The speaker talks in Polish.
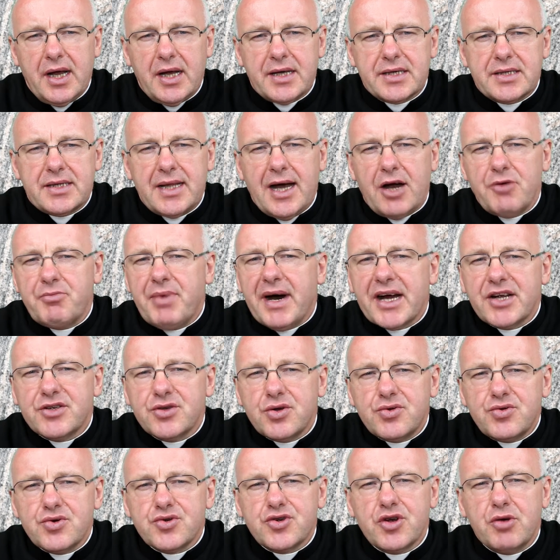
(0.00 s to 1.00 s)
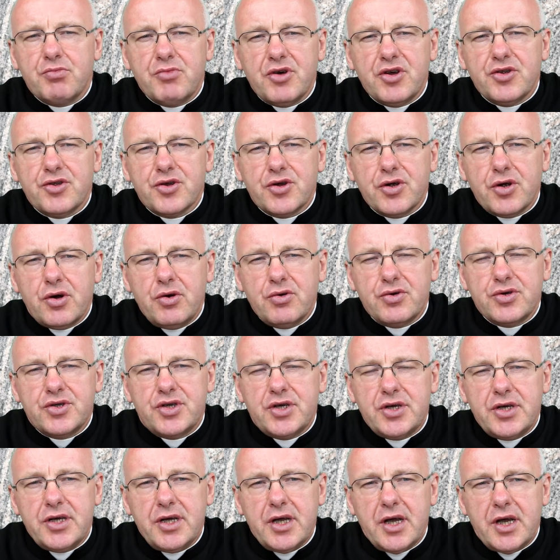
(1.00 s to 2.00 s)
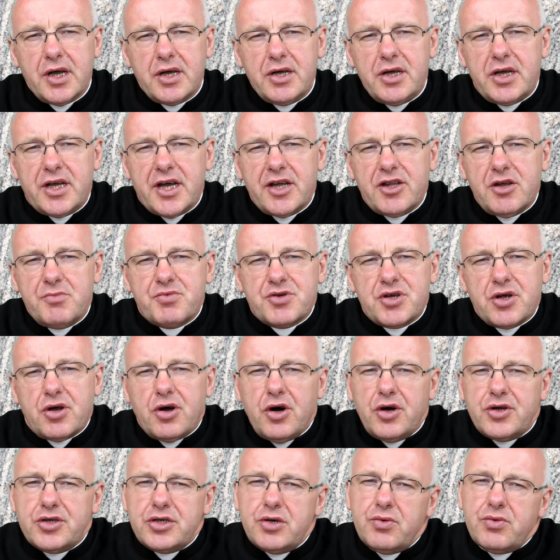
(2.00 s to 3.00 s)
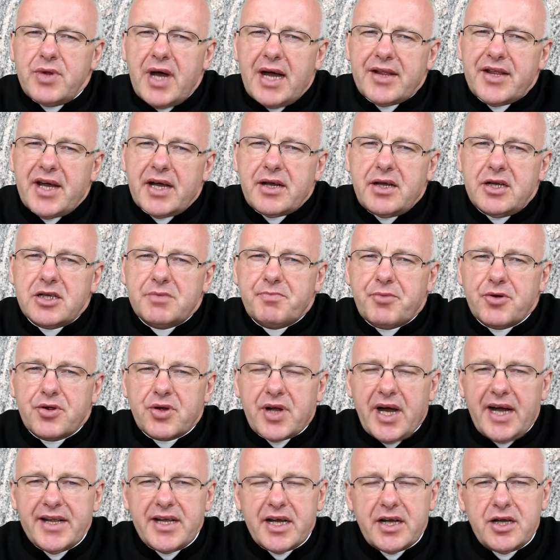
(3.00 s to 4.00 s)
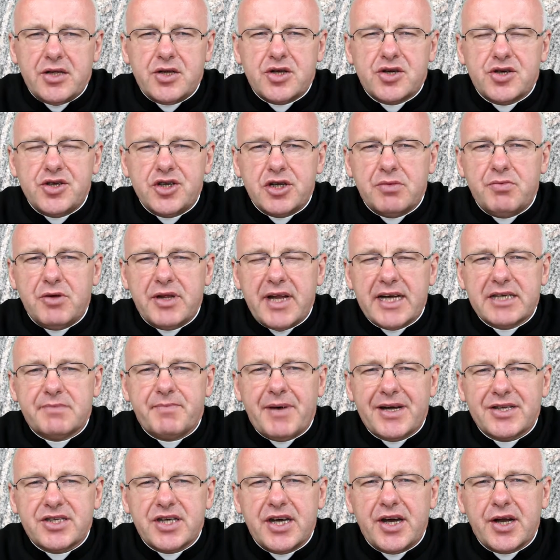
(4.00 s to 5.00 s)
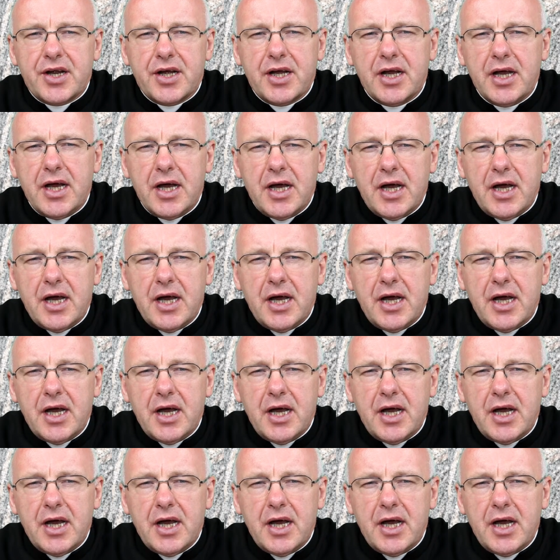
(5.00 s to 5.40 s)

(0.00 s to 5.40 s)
znał bardzo dużo mądrych ludzi i kiedy przychodził na takie spotkania, kiedy szliśmy na spacery,